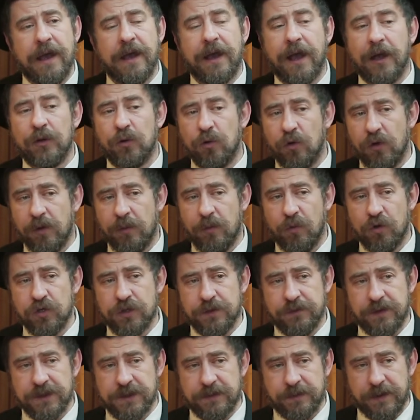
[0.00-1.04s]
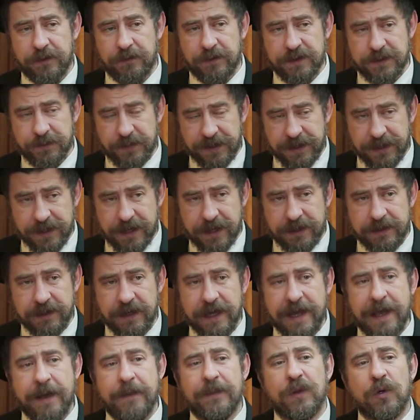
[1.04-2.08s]
которую можем воспри- восприять
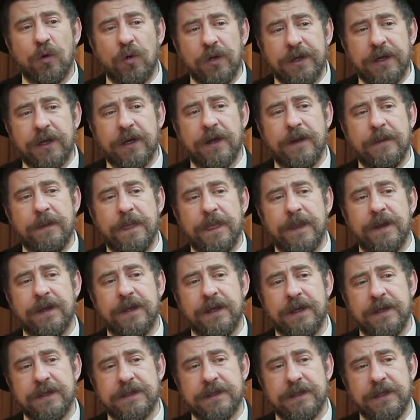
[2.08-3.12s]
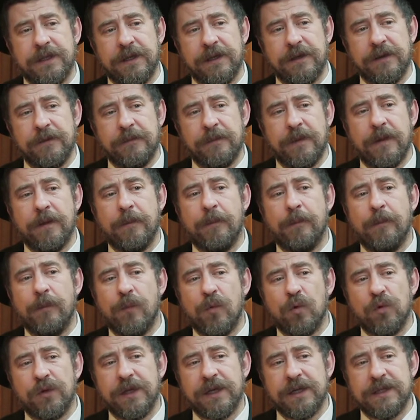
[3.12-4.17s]
только если
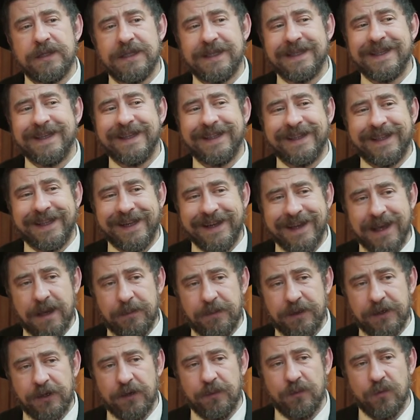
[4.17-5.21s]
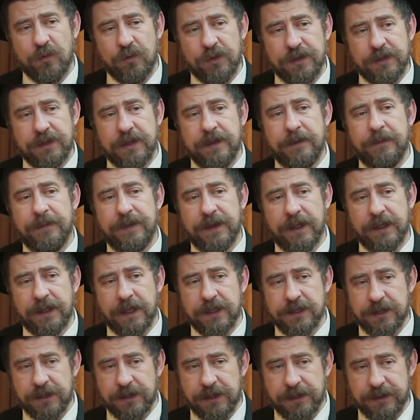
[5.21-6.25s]
мудрость трепета будет на
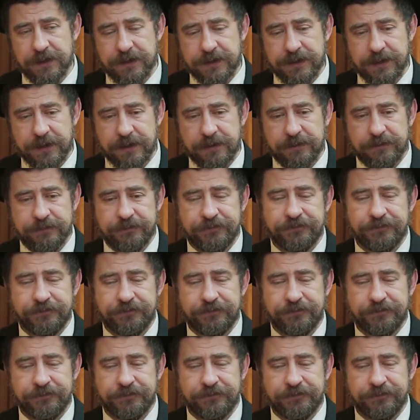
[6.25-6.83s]
наших лицах.